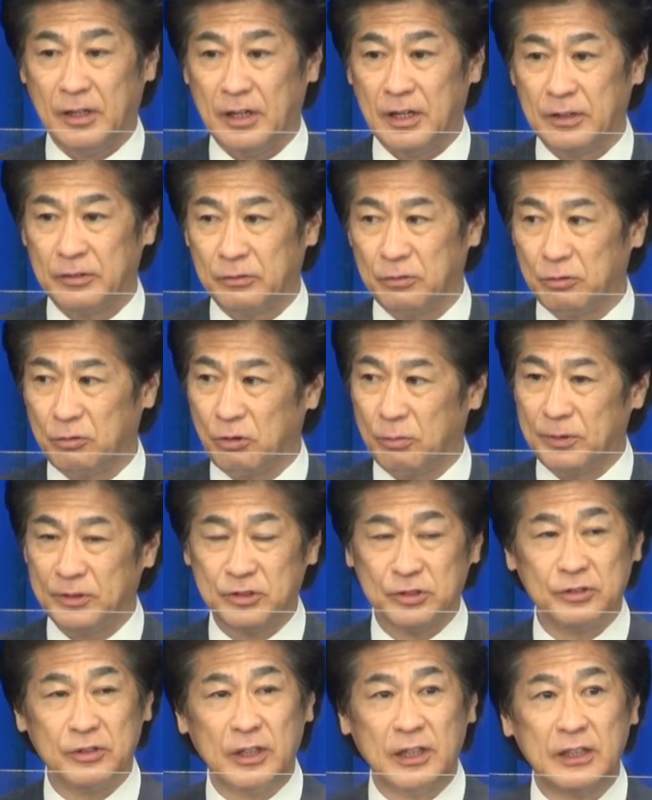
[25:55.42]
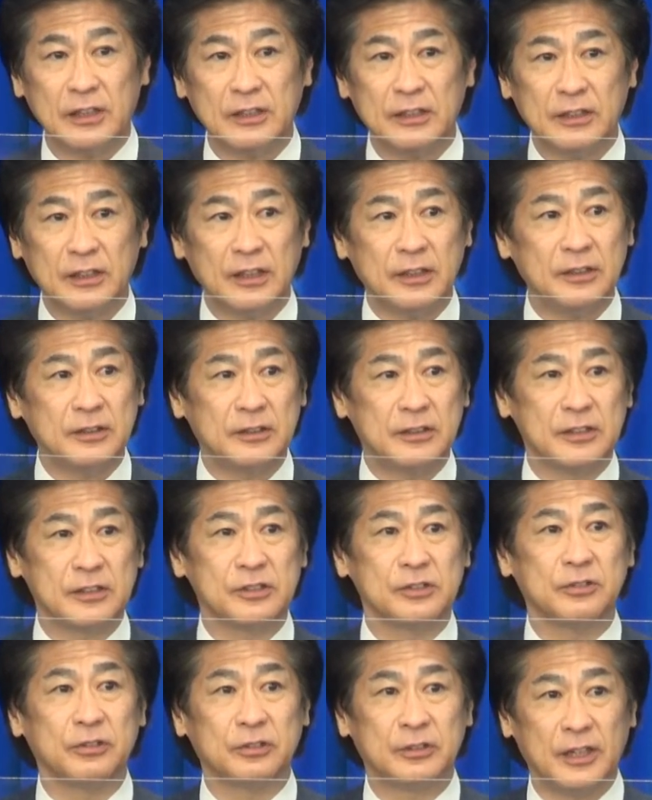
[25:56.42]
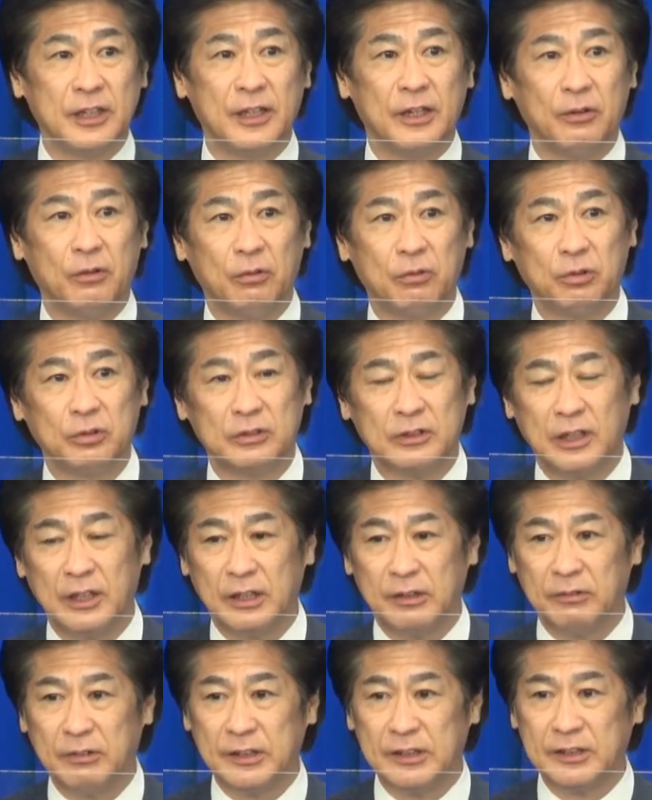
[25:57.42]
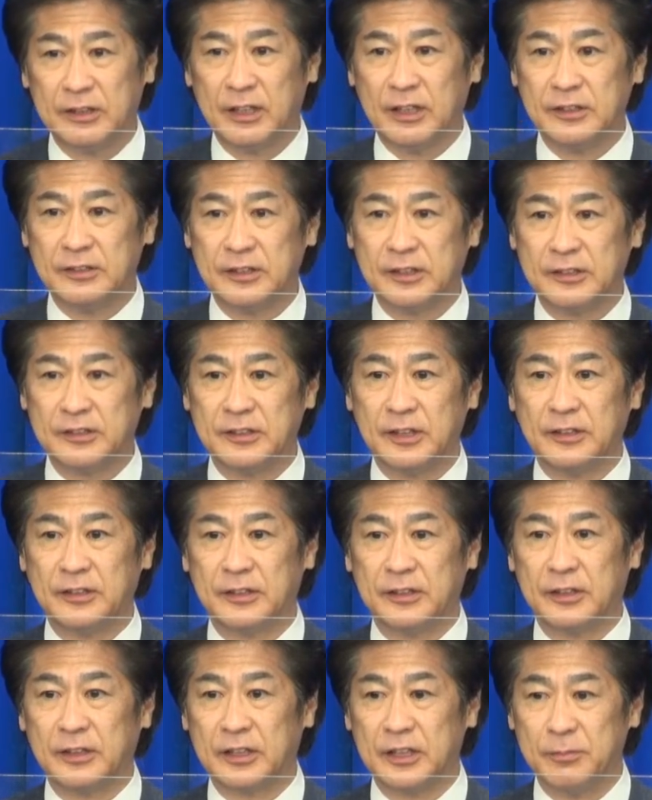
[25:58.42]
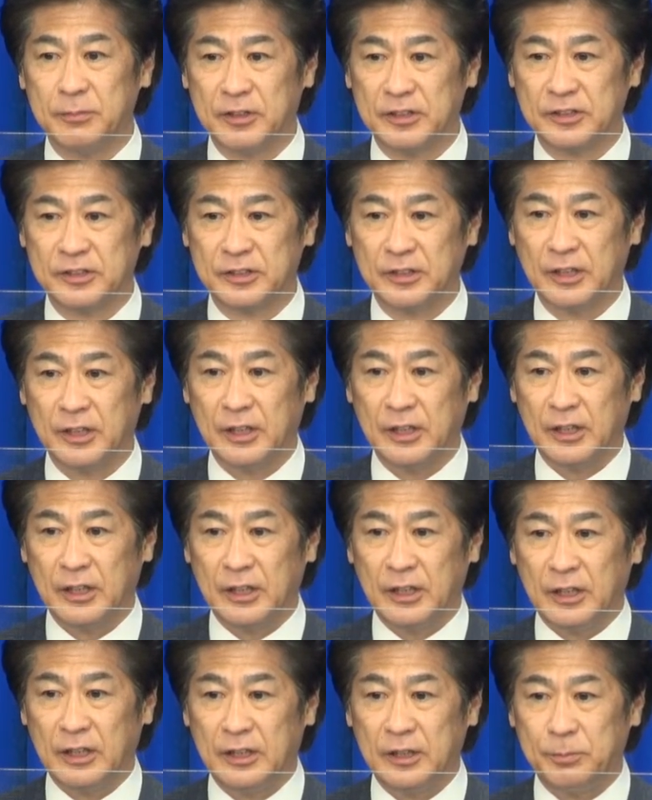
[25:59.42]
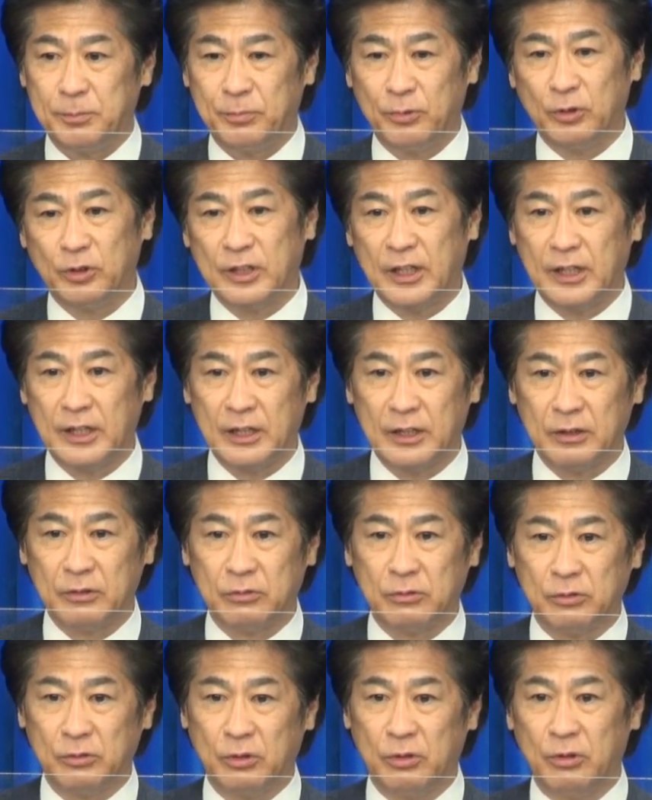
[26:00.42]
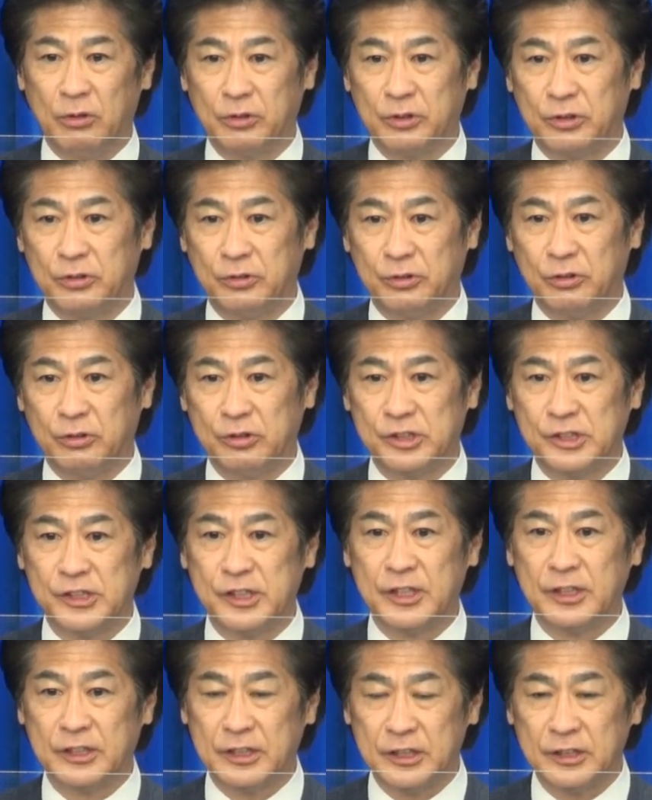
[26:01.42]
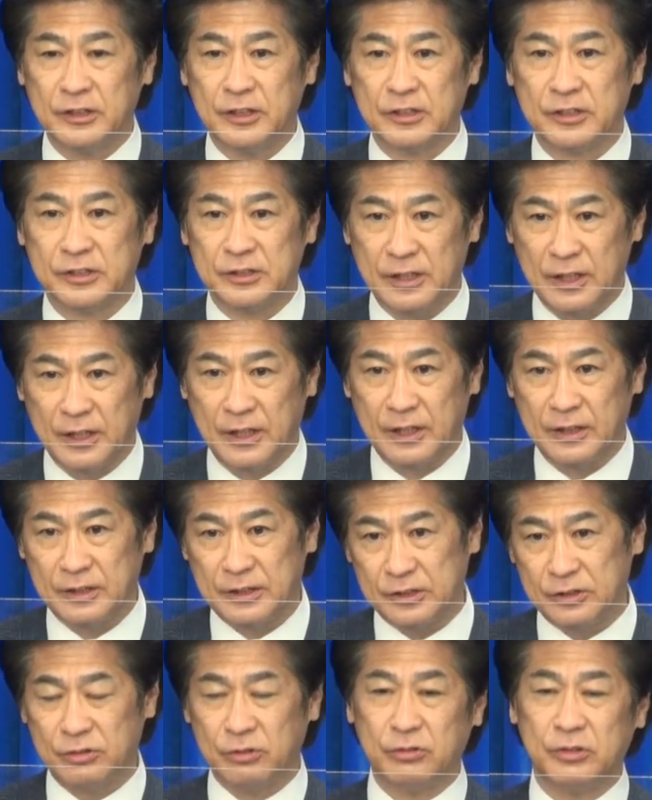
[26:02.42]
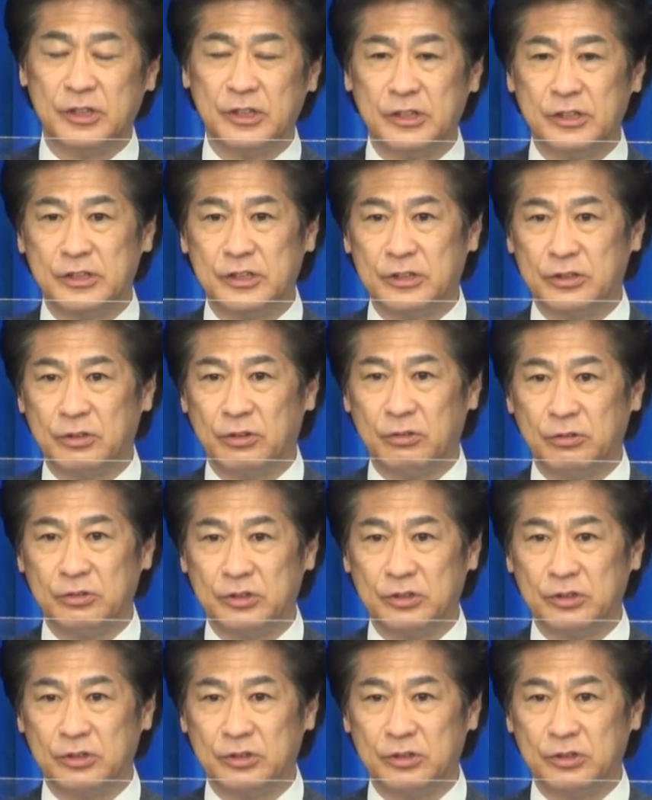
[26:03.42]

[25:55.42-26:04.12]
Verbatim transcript: あの個別の案件ですのでお答えは控えさせていただきます。一方で、この休業支援金ですね、非常に事業